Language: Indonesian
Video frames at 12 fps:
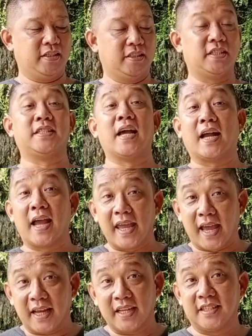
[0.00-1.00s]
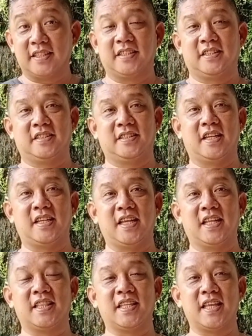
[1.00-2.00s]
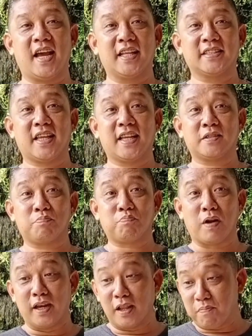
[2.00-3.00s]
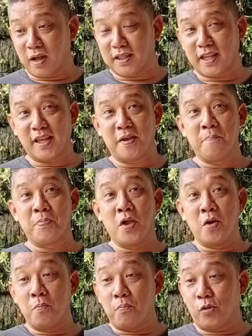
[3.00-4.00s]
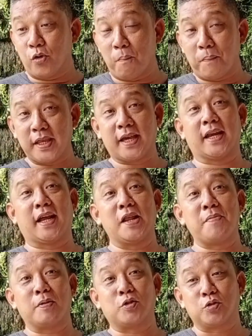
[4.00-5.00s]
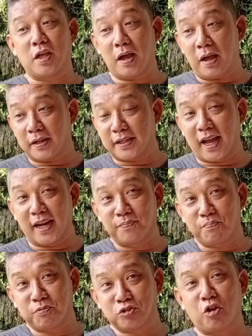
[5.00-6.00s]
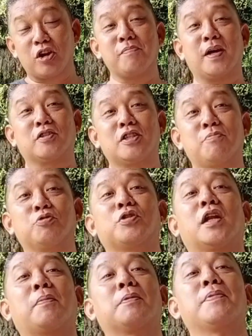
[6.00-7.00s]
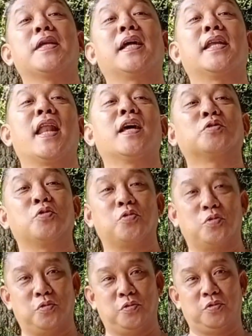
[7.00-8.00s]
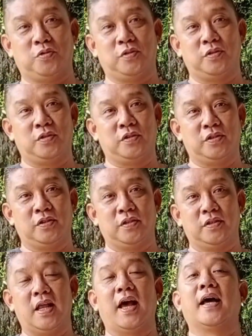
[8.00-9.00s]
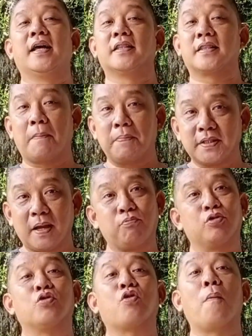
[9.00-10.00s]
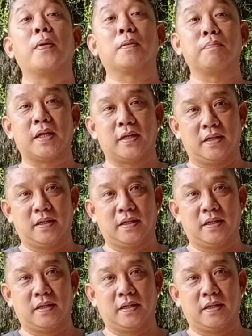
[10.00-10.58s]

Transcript: dijaga ya. Jadi intinya kan saya berani ibaratnya nih burung penyik harga 5 juta dengan store 500 ribu sudah dapat pitikannya langsung. Nah, tapi saya butuh komitmen.